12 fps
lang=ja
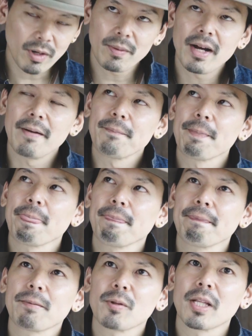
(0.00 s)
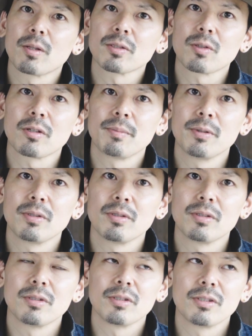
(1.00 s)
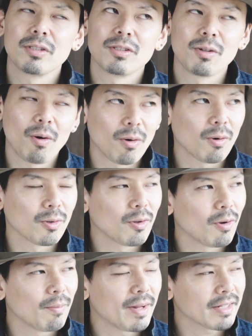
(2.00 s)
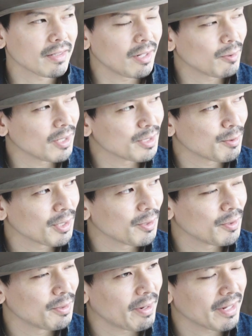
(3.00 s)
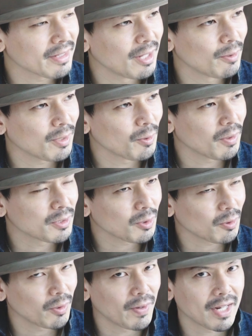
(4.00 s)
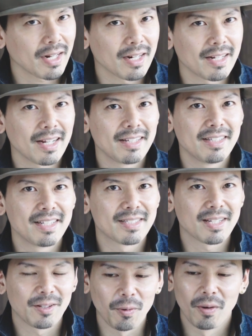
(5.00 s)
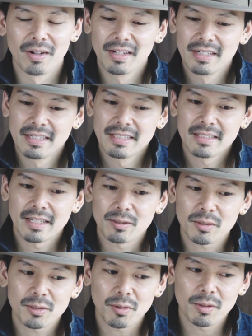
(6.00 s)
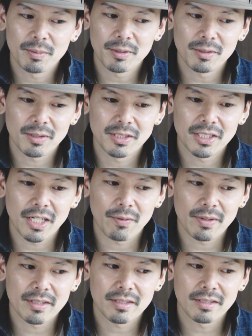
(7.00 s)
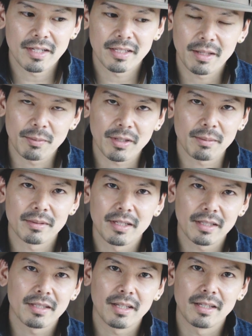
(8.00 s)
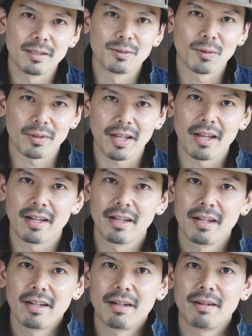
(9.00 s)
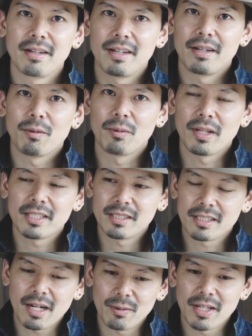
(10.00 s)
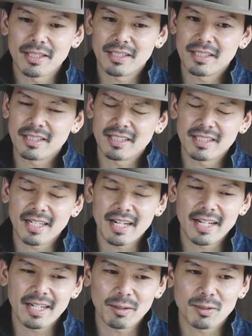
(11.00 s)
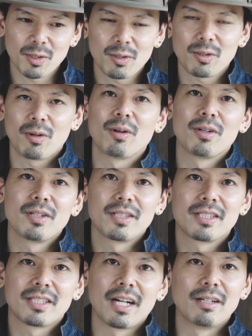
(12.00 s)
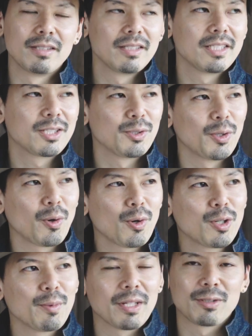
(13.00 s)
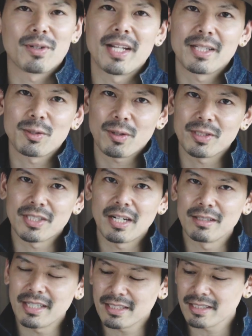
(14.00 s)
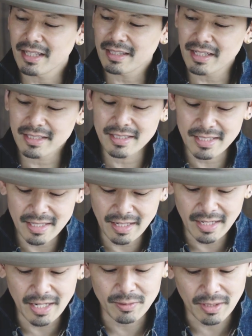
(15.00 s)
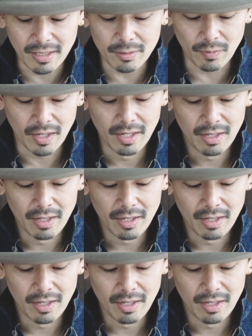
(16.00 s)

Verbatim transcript: れはうんとデッドストックブルーのこの全く同じモデルを今やってるのかどうかちょっと俺わからないんですけど、デッドストックブルーの G ジャンは常にでも多分出ているので、えー、同じか同じじゃないけどちょっと違ういちきゅうよんろくモデルとか、なんかちょっと違うやつだったら全然手に入るかなとは